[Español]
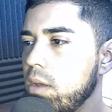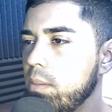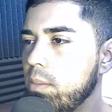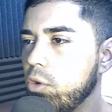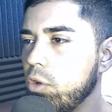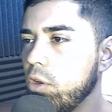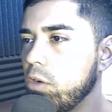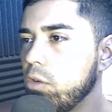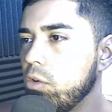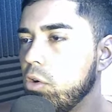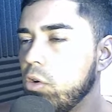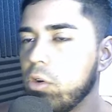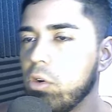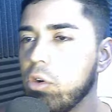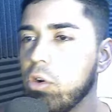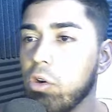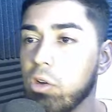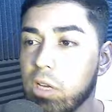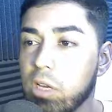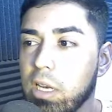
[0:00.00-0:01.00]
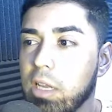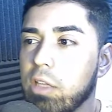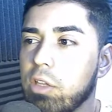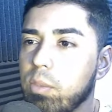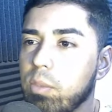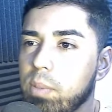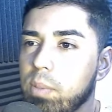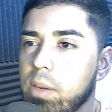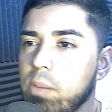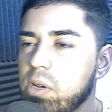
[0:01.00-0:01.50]
pero yo lo hago con
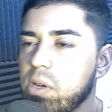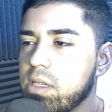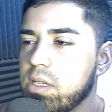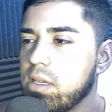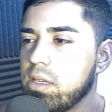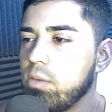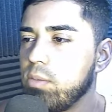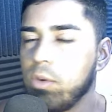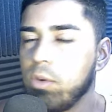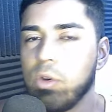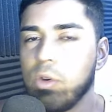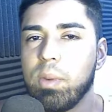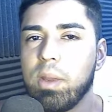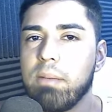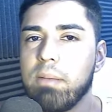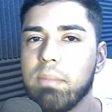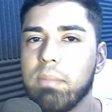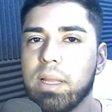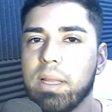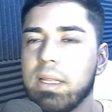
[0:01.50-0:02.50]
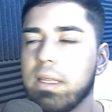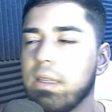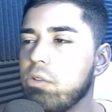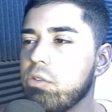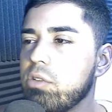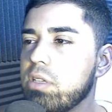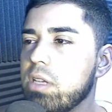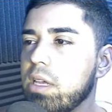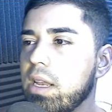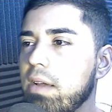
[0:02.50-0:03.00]
500 para poder hacer un volumen bastante
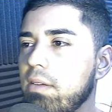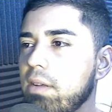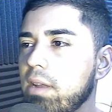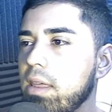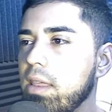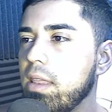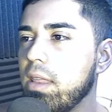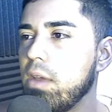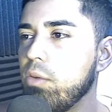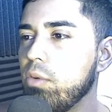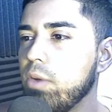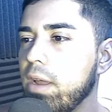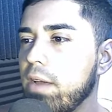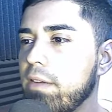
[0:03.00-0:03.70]
considerable de una